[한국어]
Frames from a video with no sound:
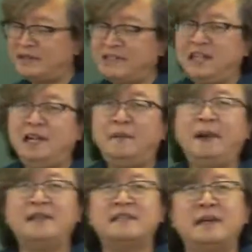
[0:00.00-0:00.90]

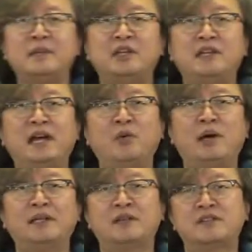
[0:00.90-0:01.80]
일반 사면이라고
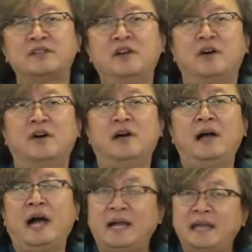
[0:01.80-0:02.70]
하는 것은요,
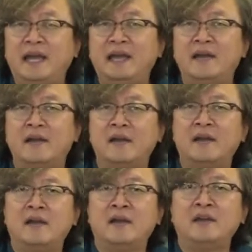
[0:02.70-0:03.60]
아예
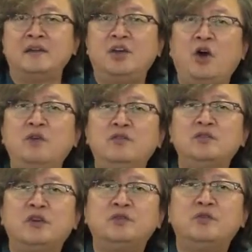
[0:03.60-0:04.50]

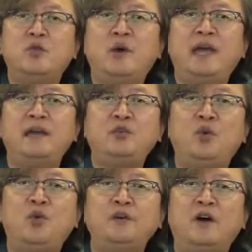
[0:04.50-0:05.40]
형선고의
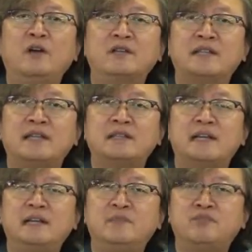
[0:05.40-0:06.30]
효력
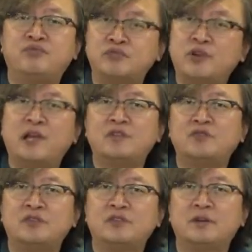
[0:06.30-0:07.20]
자체를
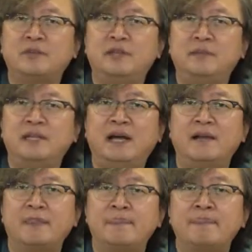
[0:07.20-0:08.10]
부정해주는 처분입니다.
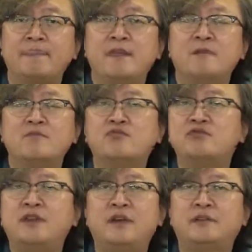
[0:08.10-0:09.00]

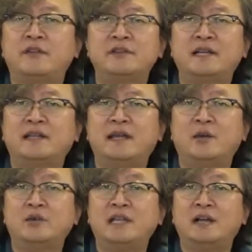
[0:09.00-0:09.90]
무죄였던
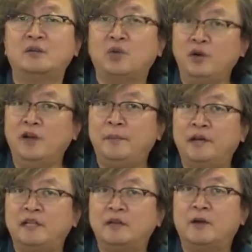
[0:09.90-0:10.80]
상태로 그냥
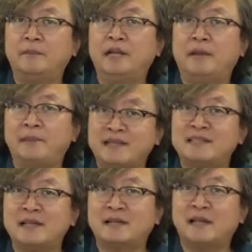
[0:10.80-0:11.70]
돌려버리는 겁니다.
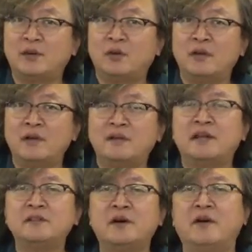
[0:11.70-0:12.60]
백지 상태로.
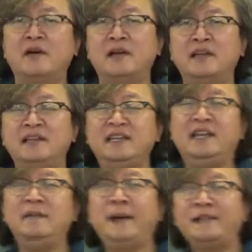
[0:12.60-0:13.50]
그래서
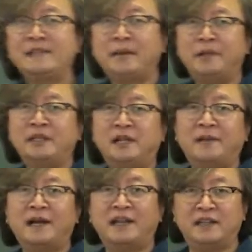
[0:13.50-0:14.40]
일반 사면을
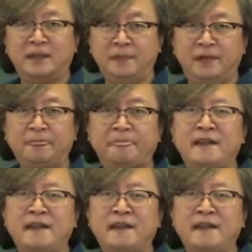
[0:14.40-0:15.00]
받게 되면